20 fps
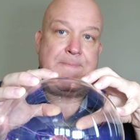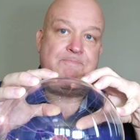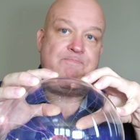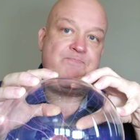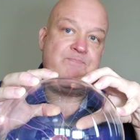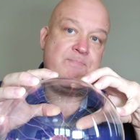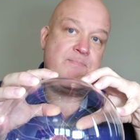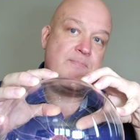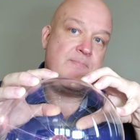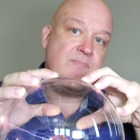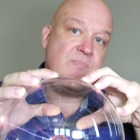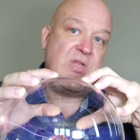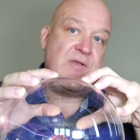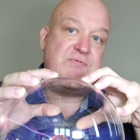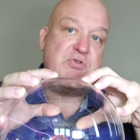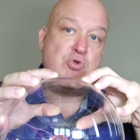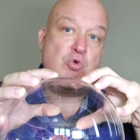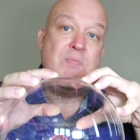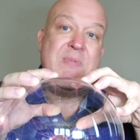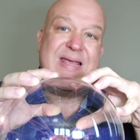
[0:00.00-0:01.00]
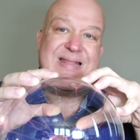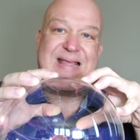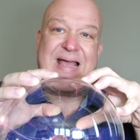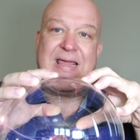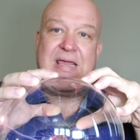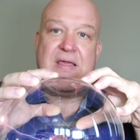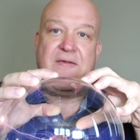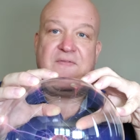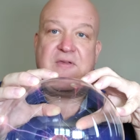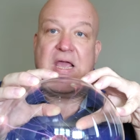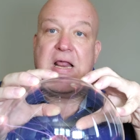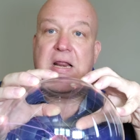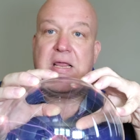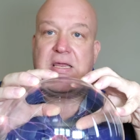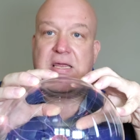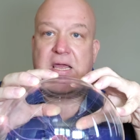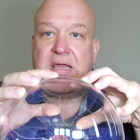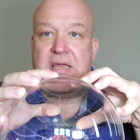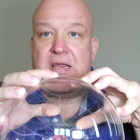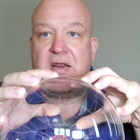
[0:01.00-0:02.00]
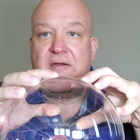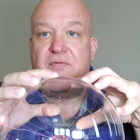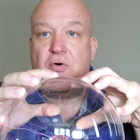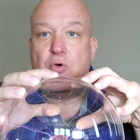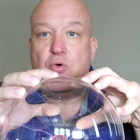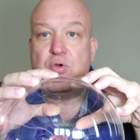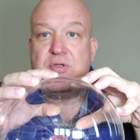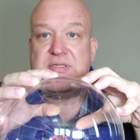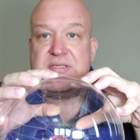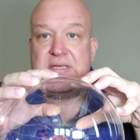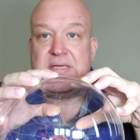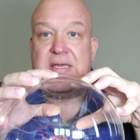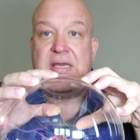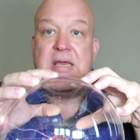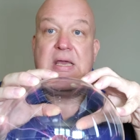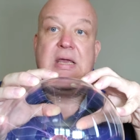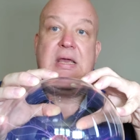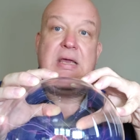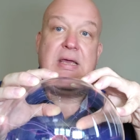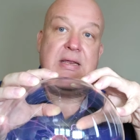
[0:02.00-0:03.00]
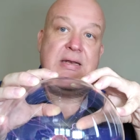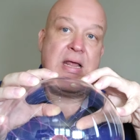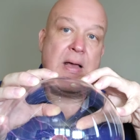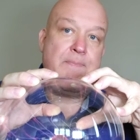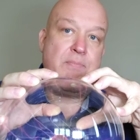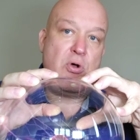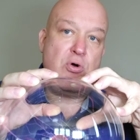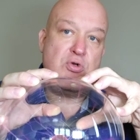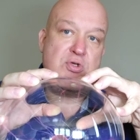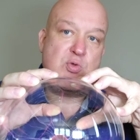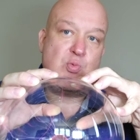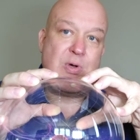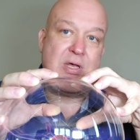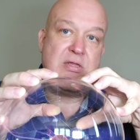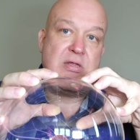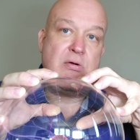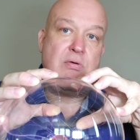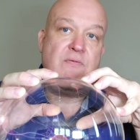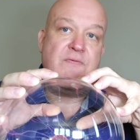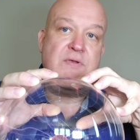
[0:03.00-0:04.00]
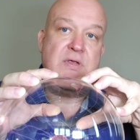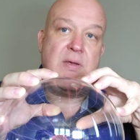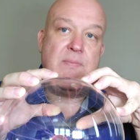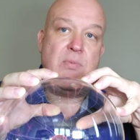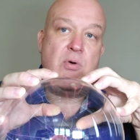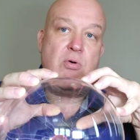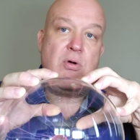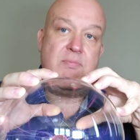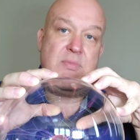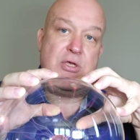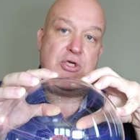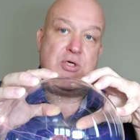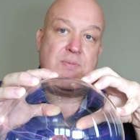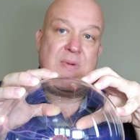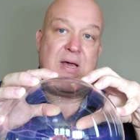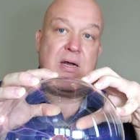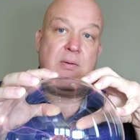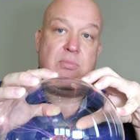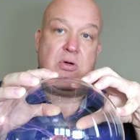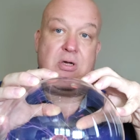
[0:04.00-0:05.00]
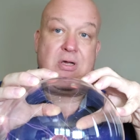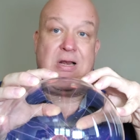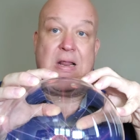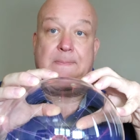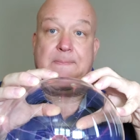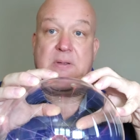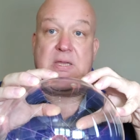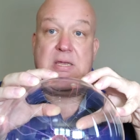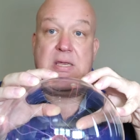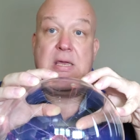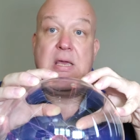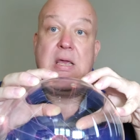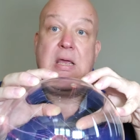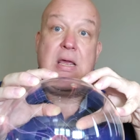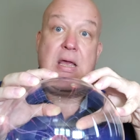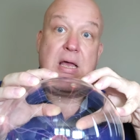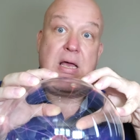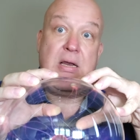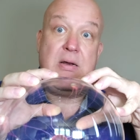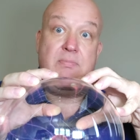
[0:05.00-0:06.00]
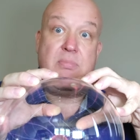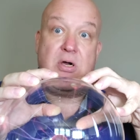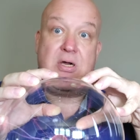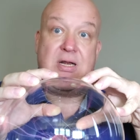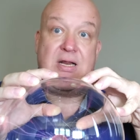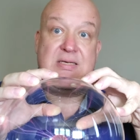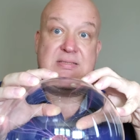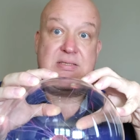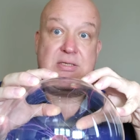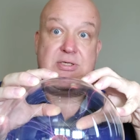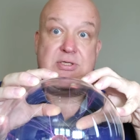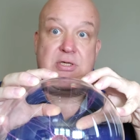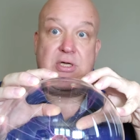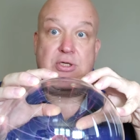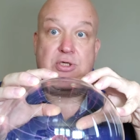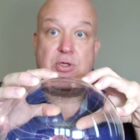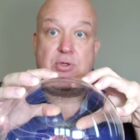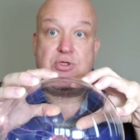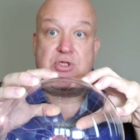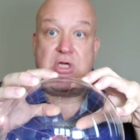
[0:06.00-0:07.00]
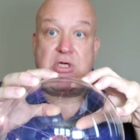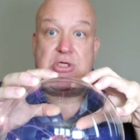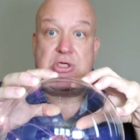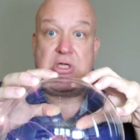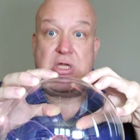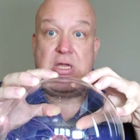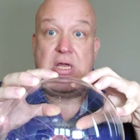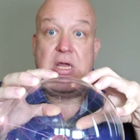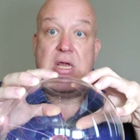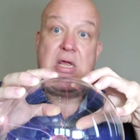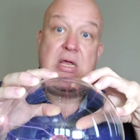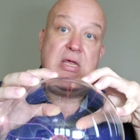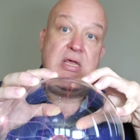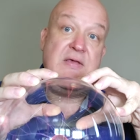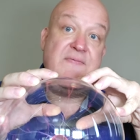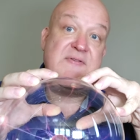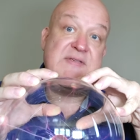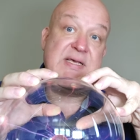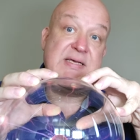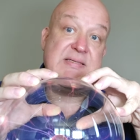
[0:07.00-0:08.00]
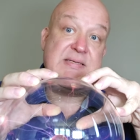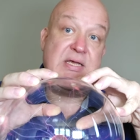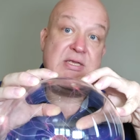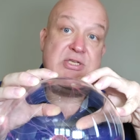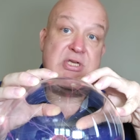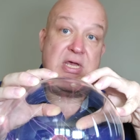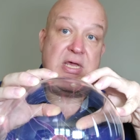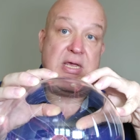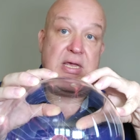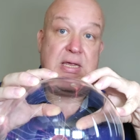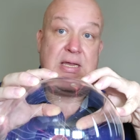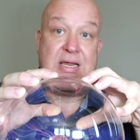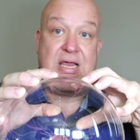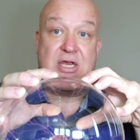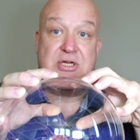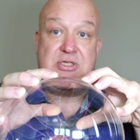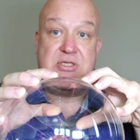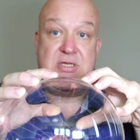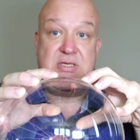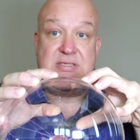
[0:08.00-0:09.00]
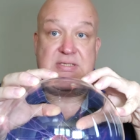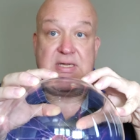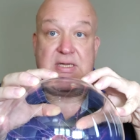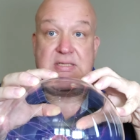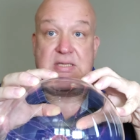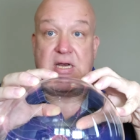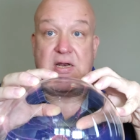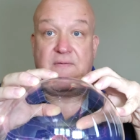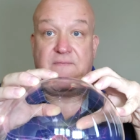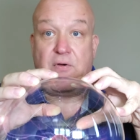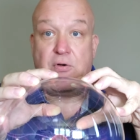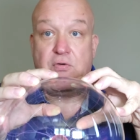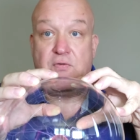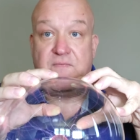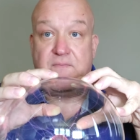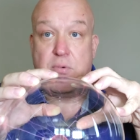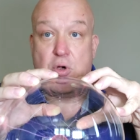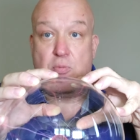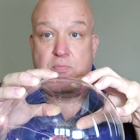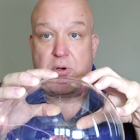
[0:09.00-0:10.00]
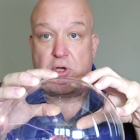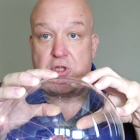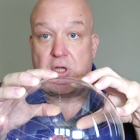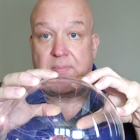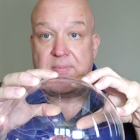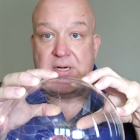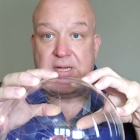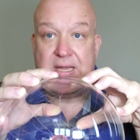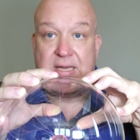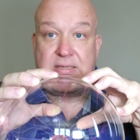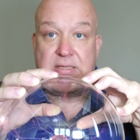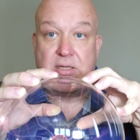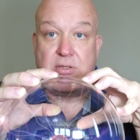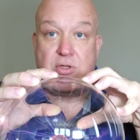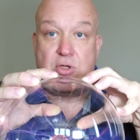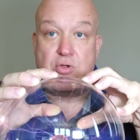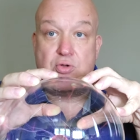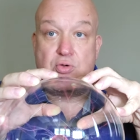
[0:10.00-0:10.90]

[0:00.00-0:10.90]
mm, w sumie takiej wielkiej rewolucji na polu składaków nie było. Mieliśmy albo klapki, albo klasyczne książeczki i w zasadzie każdy z tych telefonów był podobny jeden do